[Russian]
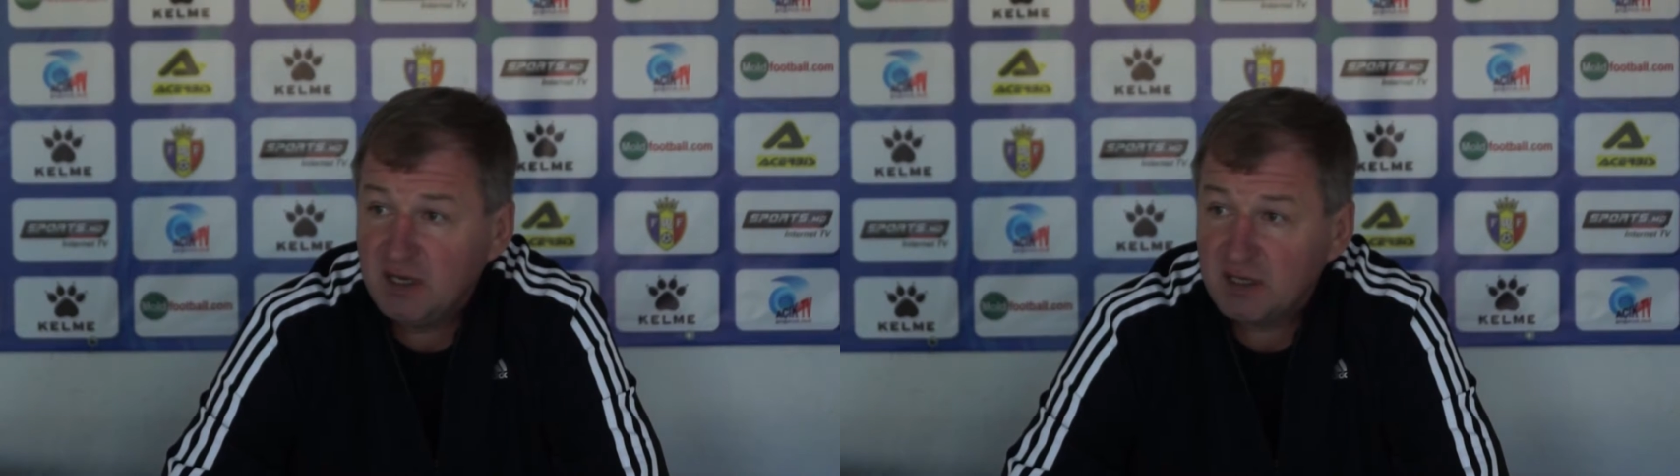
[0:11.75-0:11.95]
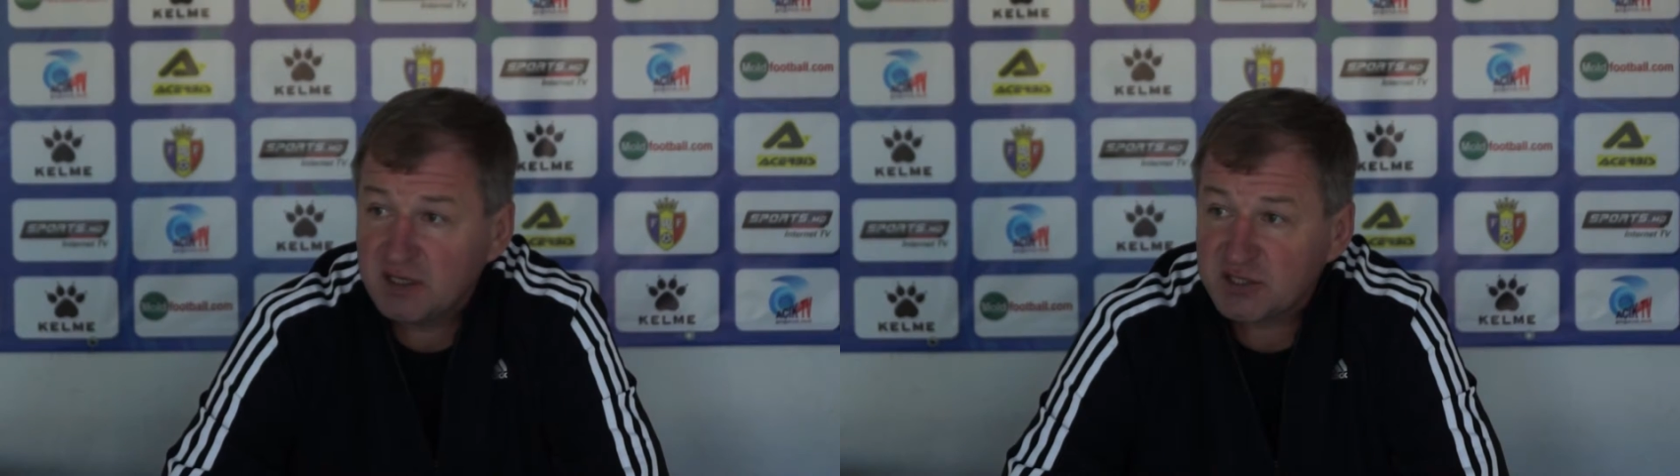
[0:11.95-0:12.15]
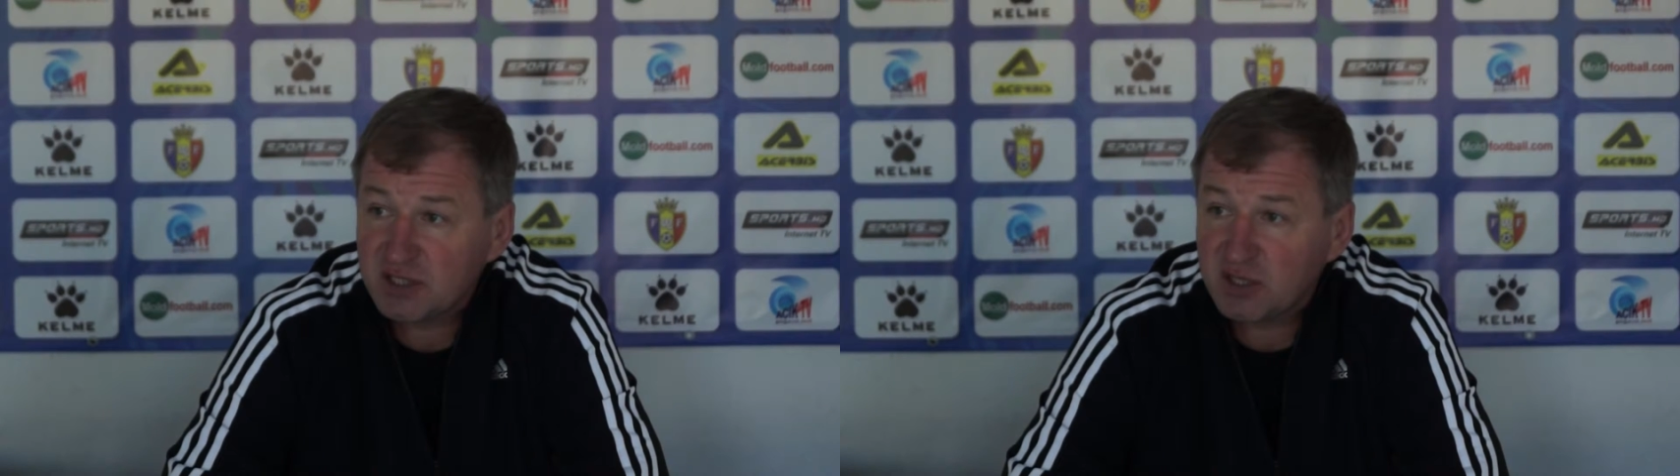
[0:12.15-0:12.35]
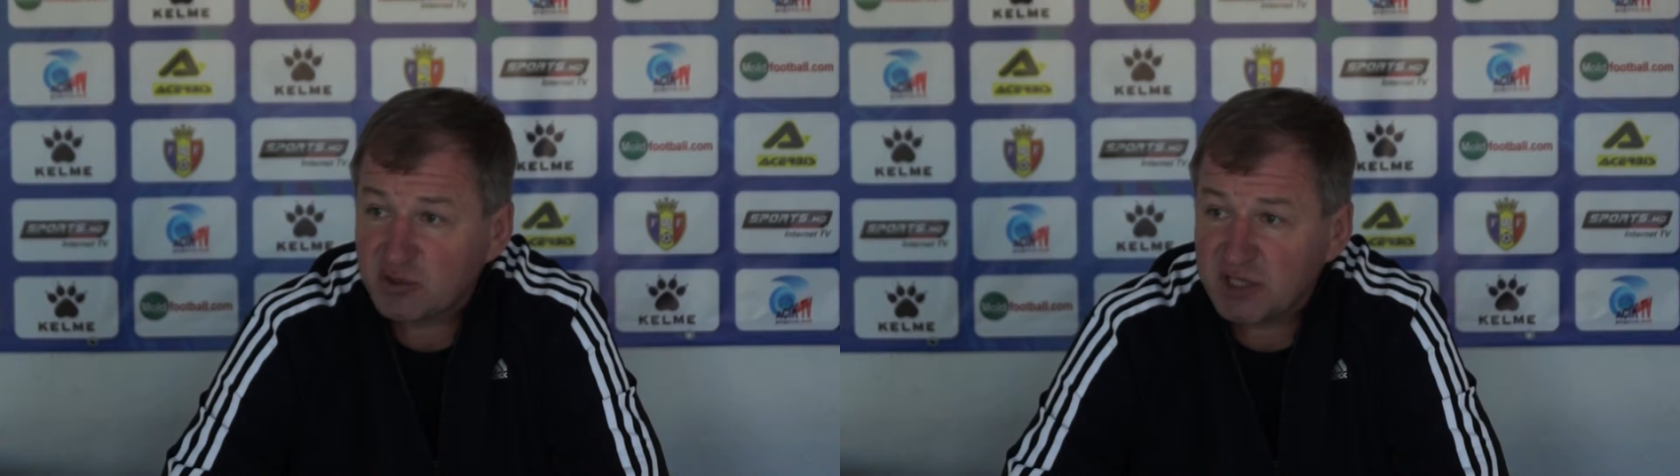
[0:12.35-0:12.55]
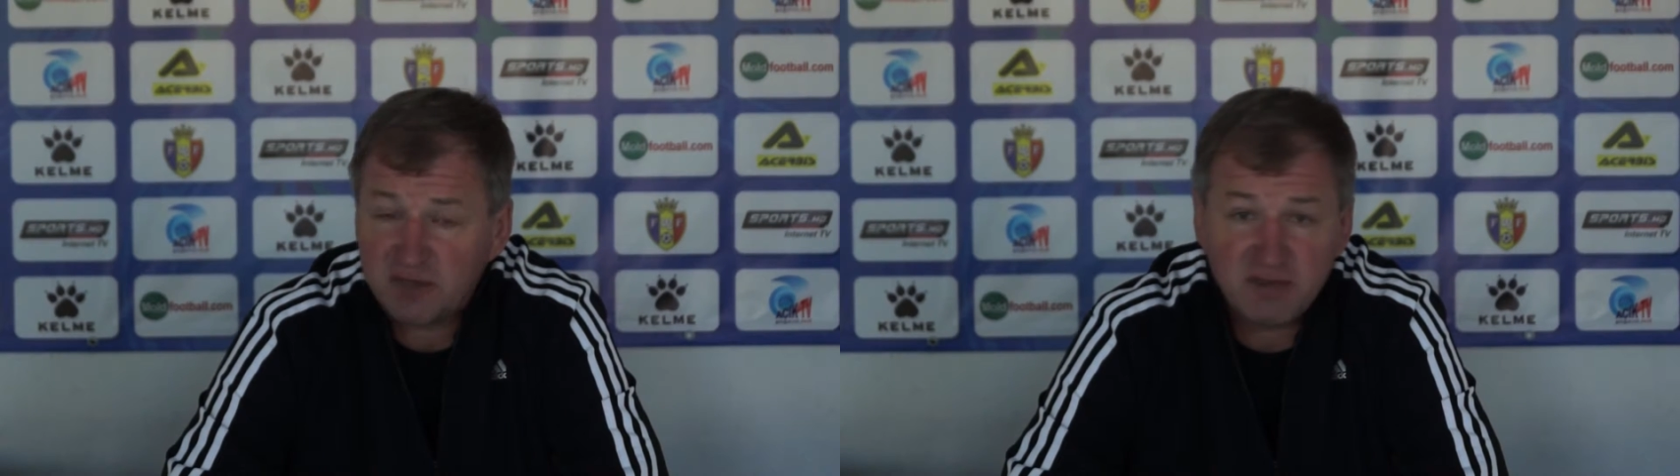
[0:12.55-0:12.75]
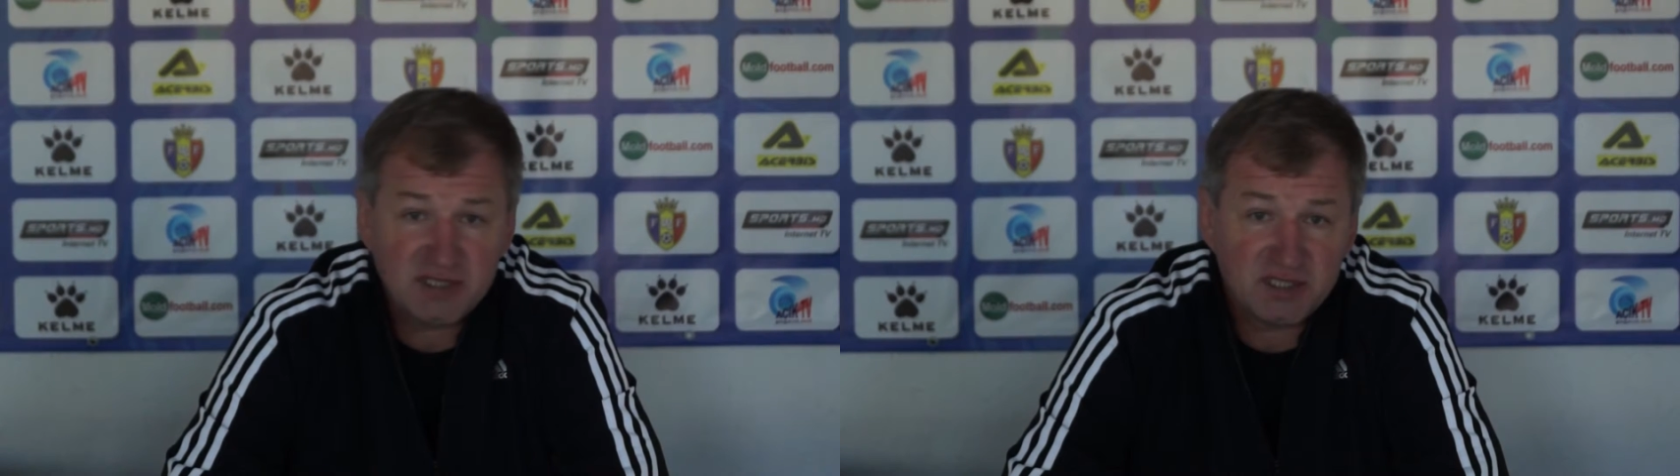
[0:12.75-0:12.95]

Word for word: Конечно, хорошая команда,